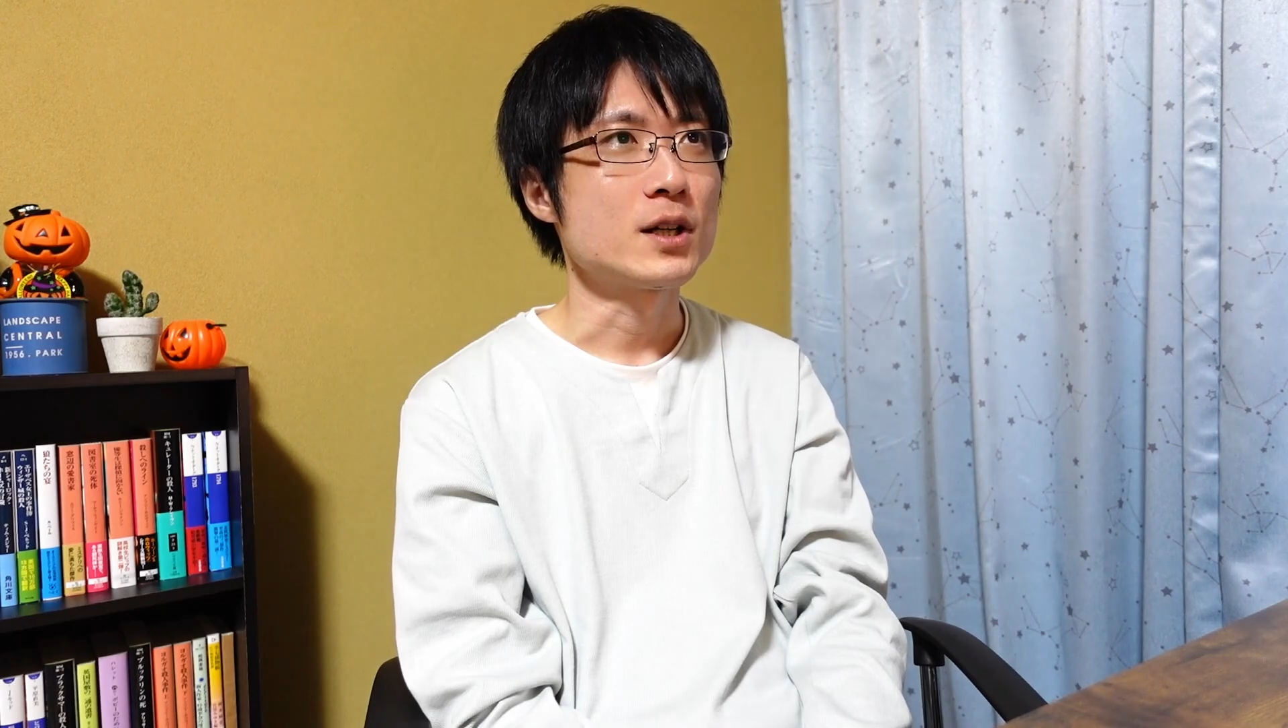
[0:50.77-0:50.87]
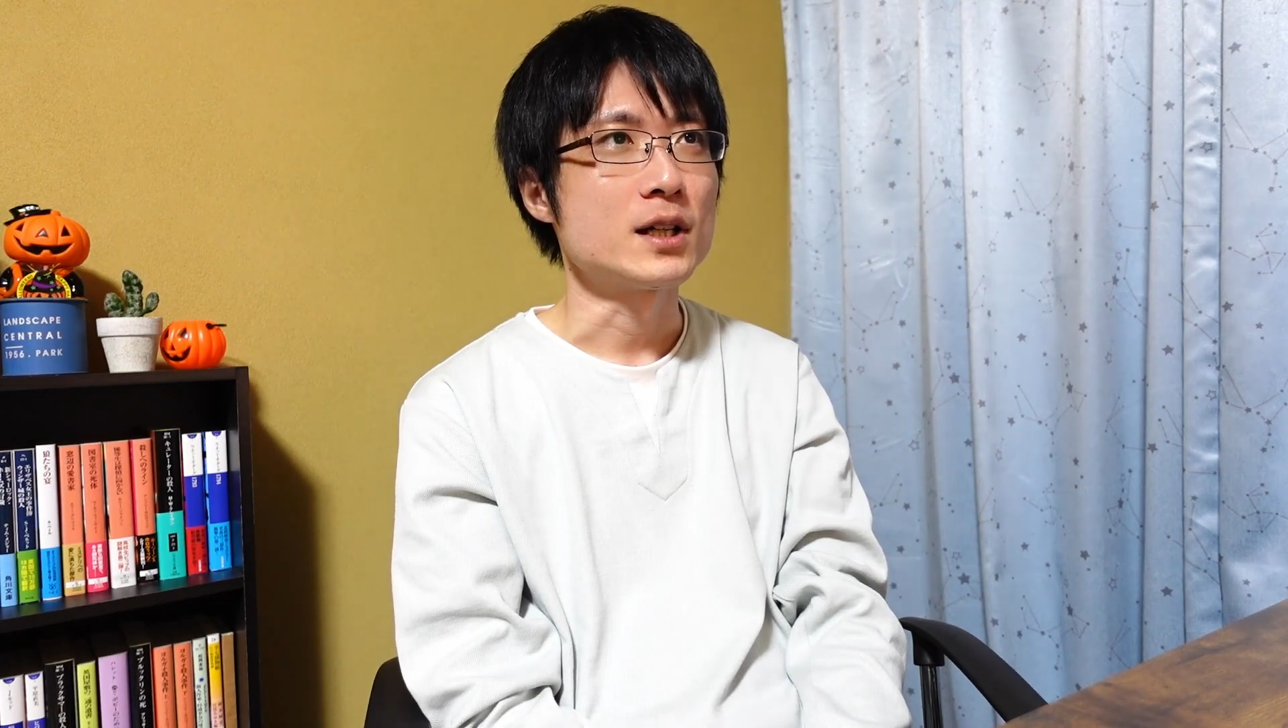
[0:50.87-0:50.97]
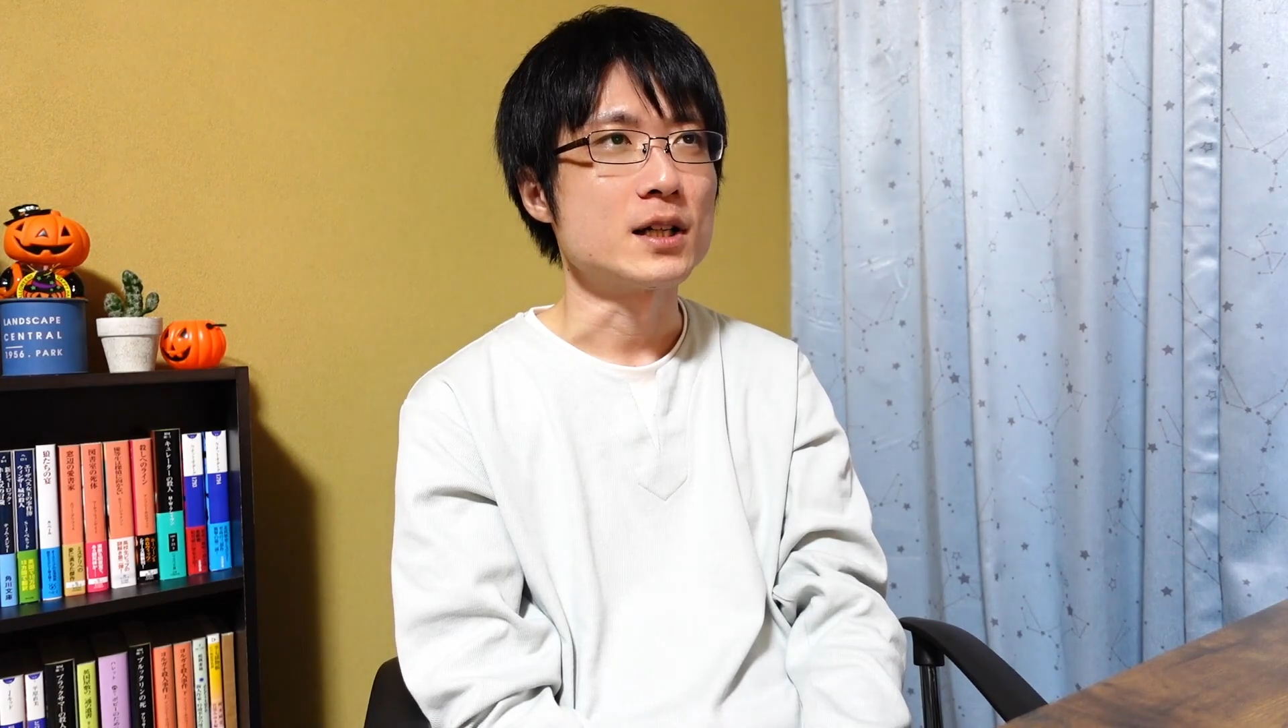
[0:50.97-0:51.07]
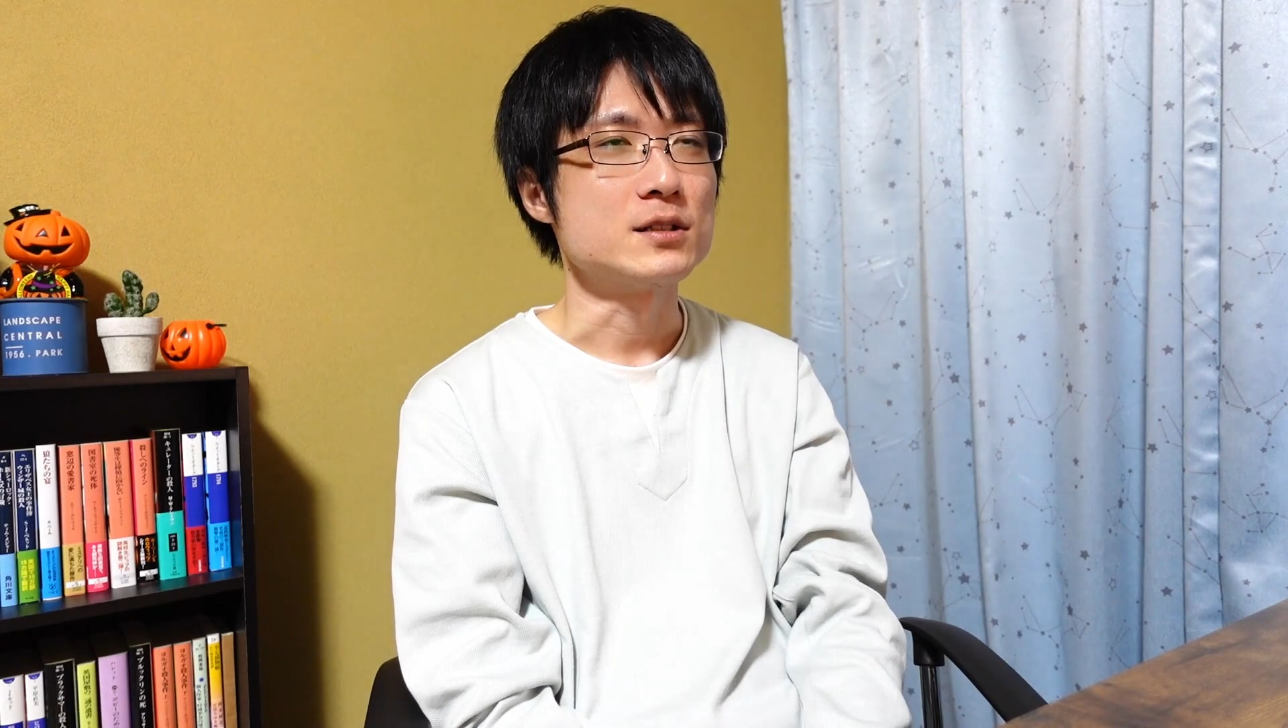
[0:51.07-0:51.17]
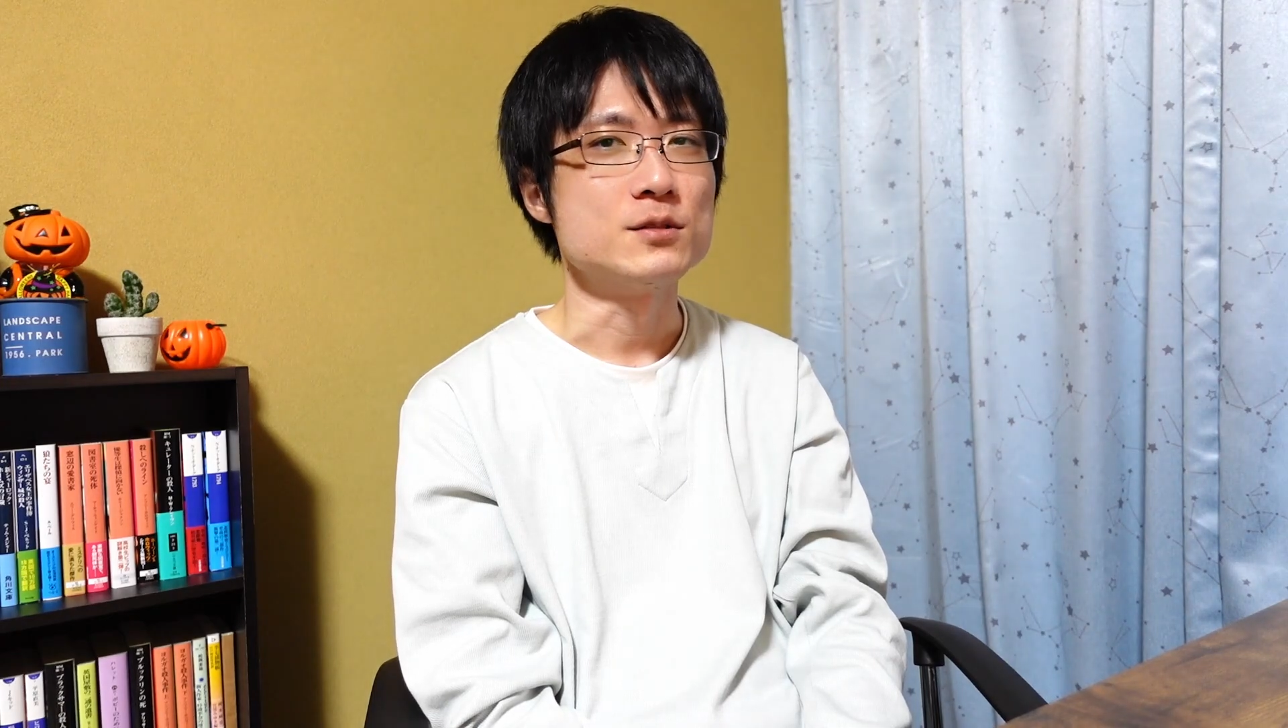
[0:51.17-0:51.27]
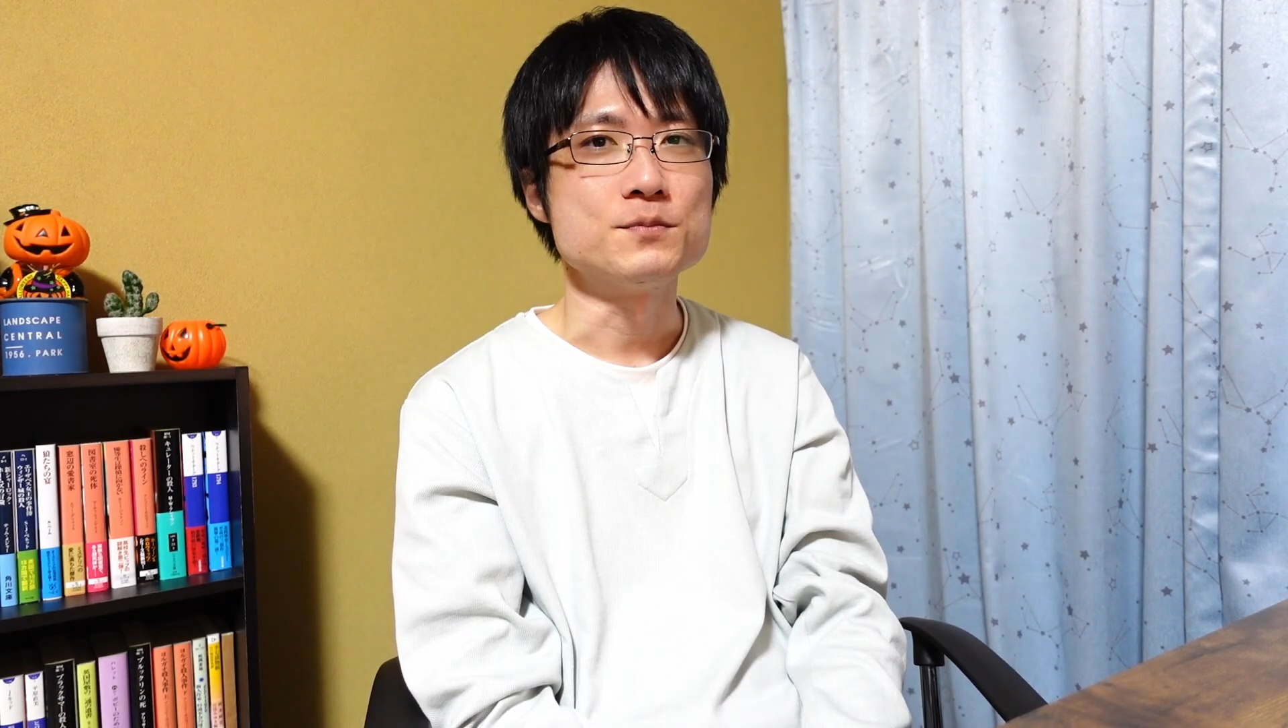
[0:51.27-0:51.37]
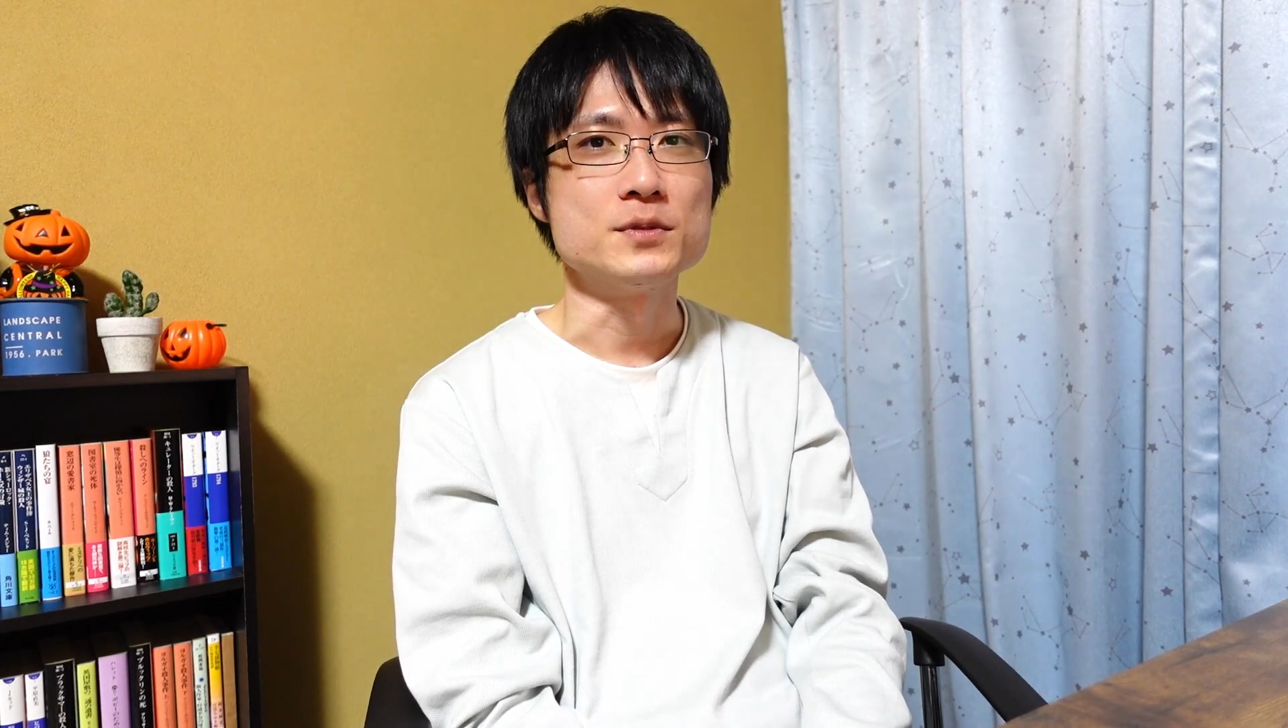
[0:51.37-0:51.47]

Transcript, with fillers: から10